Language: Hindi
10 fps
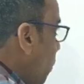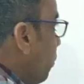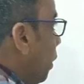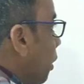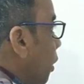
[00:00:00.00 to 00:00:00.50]

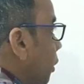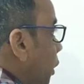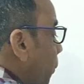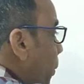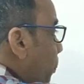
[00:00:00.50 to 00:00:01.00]
अब
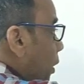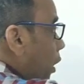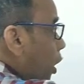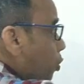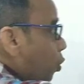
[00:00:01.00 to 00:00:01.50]
जब ये
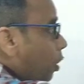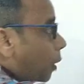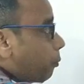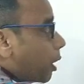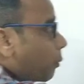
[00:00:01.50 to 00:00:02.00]

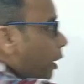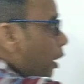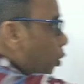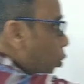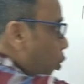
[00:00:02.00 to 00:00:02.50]
1590
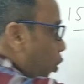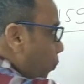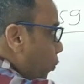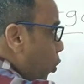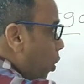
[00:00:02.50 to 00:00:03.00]
में
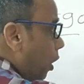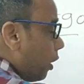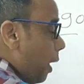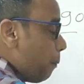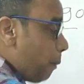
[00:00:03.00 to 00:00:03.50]
रुडोल्फ गोकल
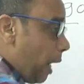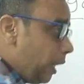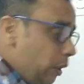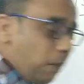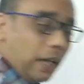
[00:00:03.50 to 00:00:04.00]
ने
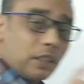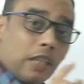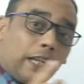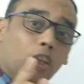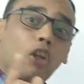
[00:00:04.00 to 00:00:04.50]
पहली बार
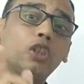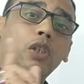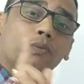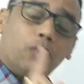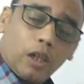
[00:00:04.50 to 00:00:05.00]
साइकोलॉजी